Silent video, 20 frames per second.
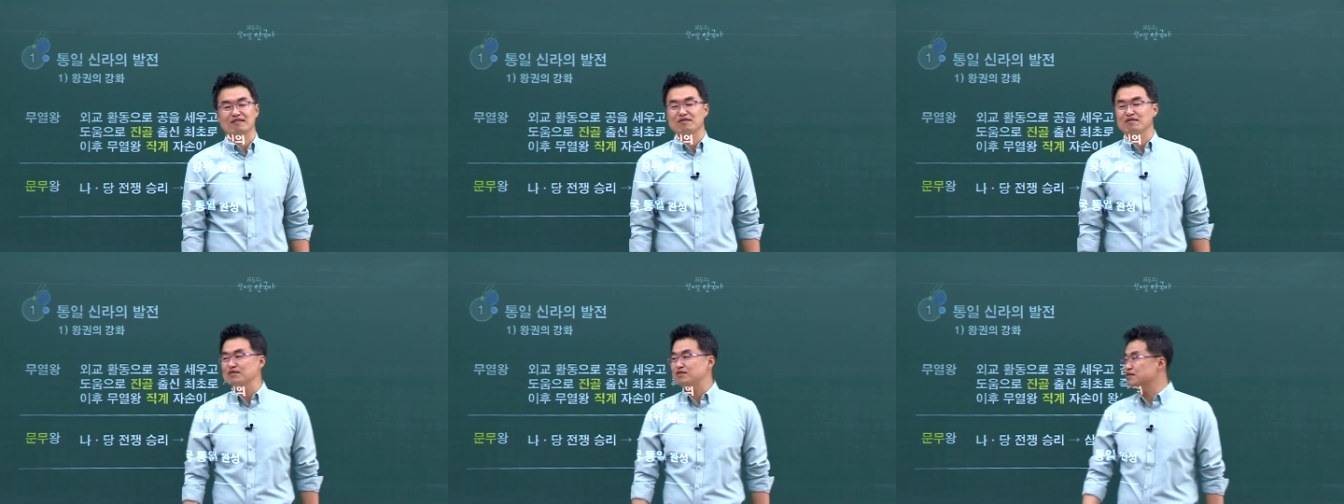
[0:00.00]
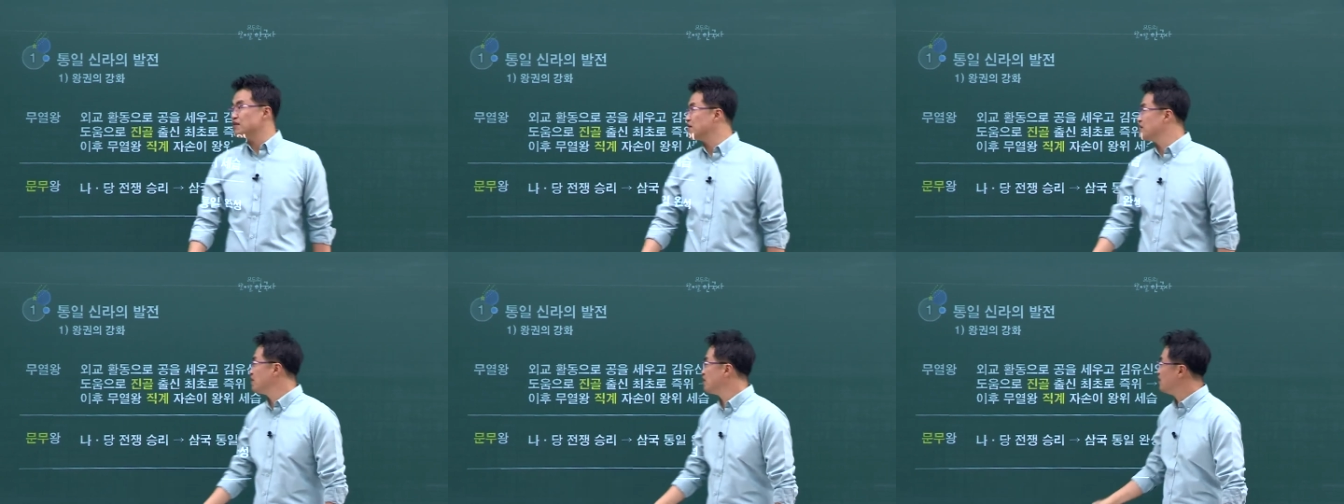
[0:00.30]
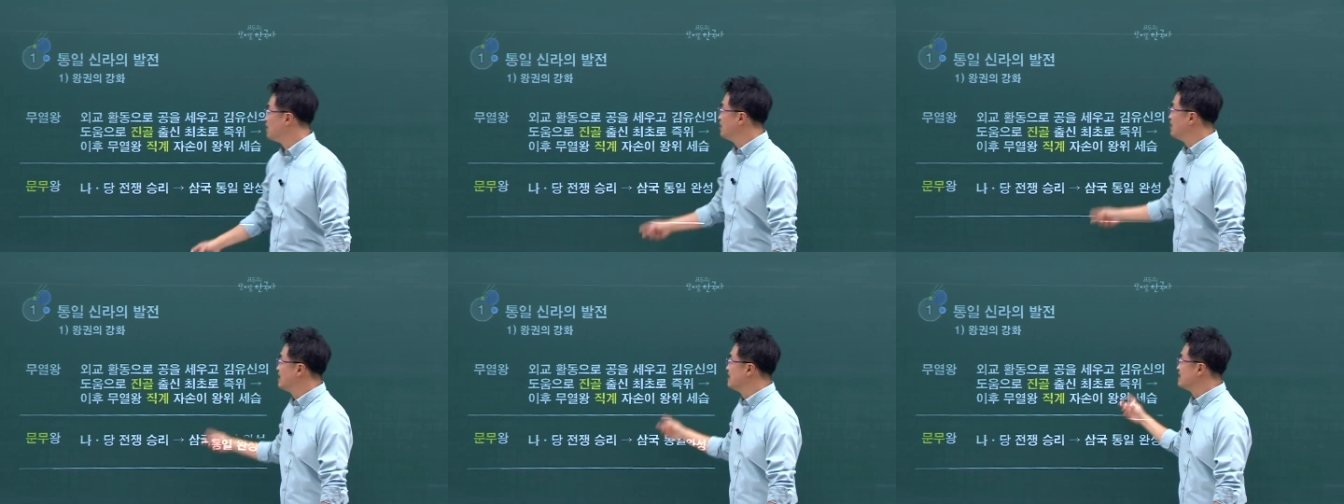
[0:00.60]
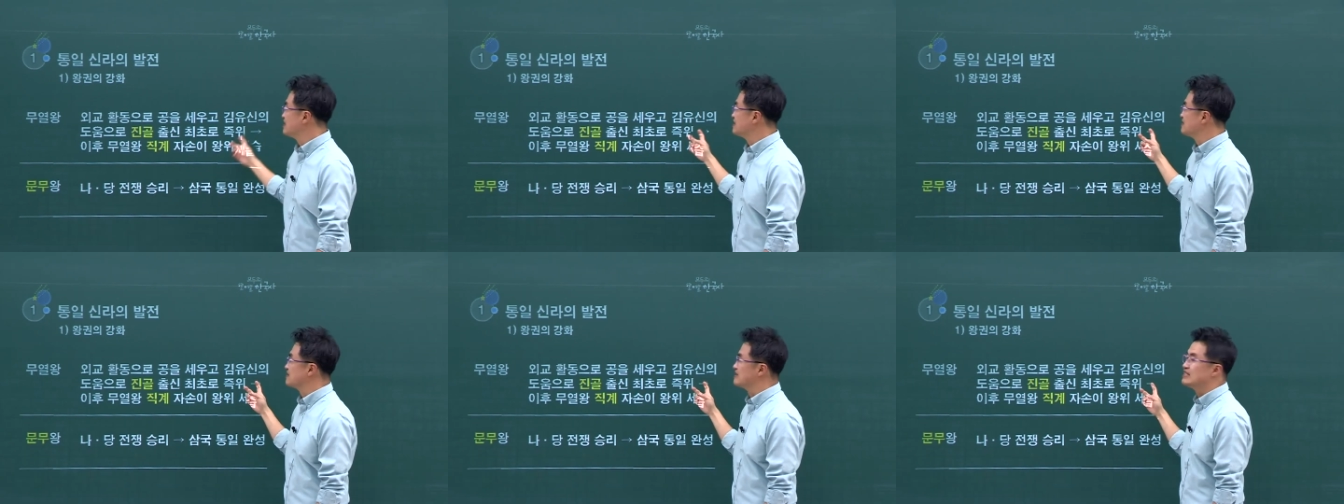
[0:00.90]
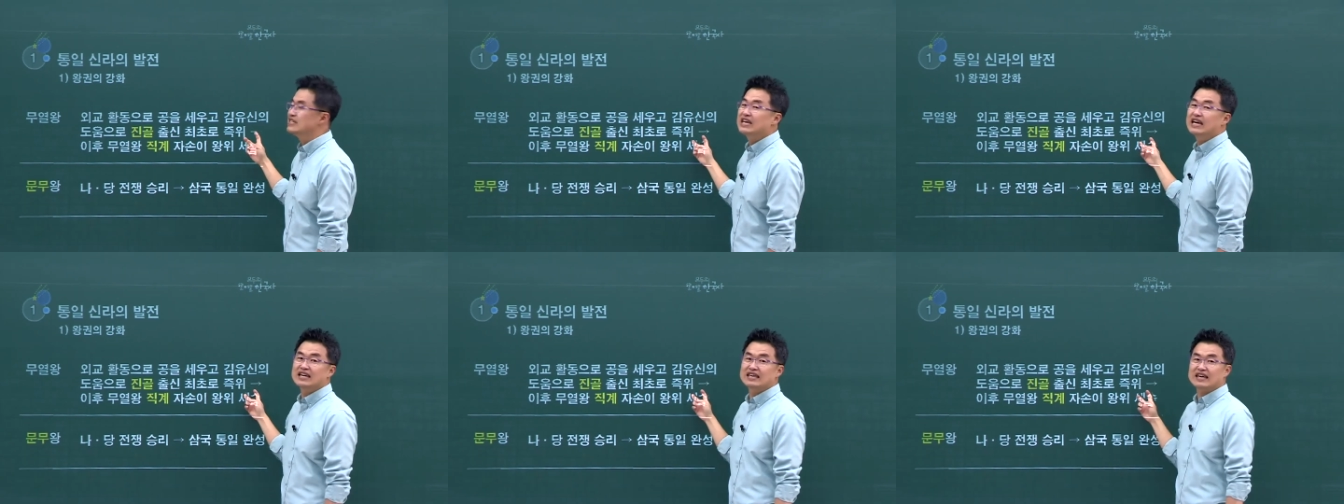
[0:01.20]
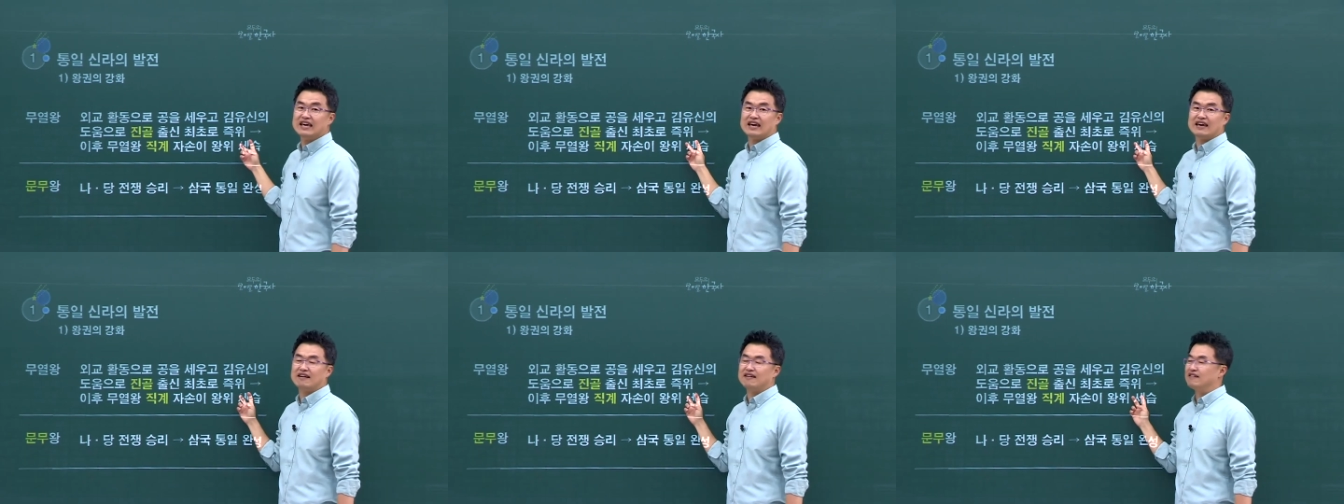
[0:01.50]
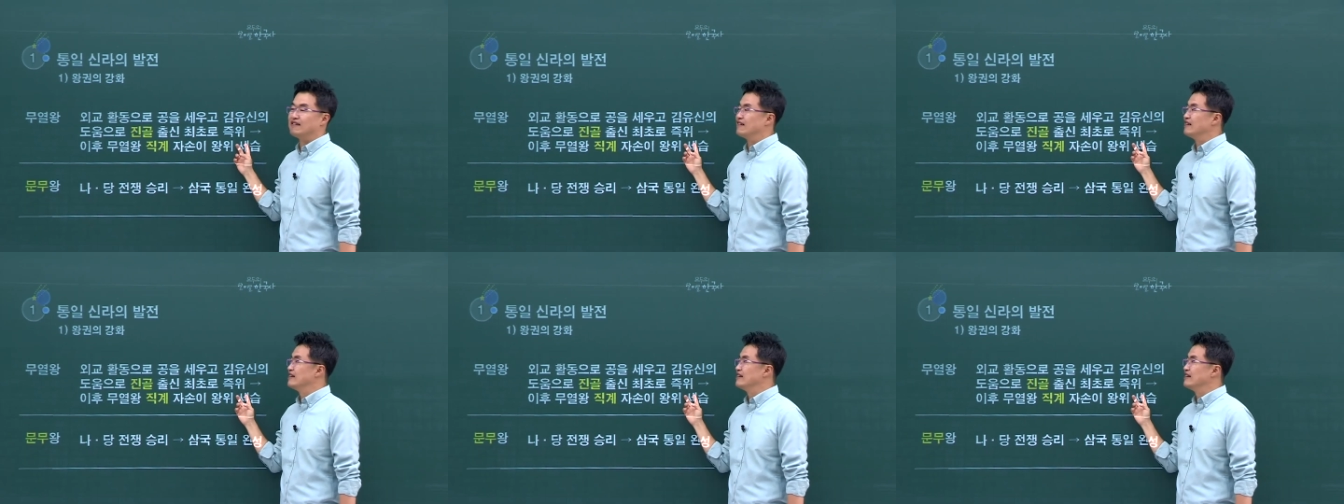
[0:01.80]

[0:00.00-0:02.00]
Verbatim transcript: 그죠? 지금 그 얘기예요.